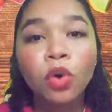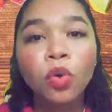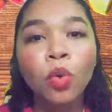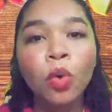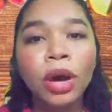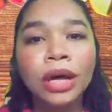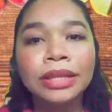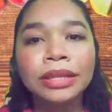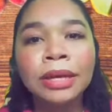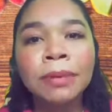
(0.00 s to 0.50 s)

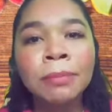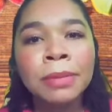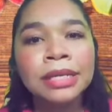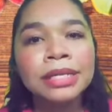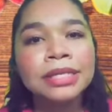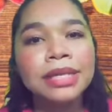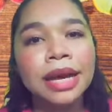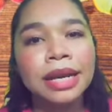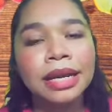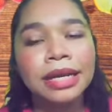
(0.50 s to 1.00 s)
¿Cuántas
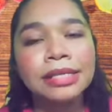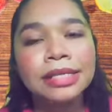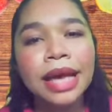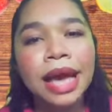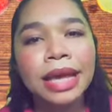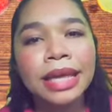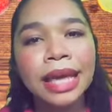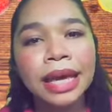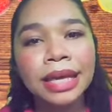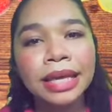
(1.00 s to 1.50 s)
manzanas
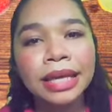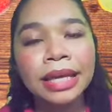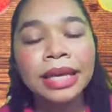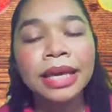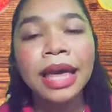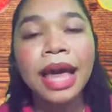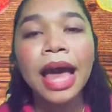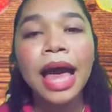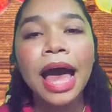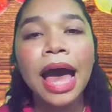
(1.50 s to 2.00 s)
hay aquí?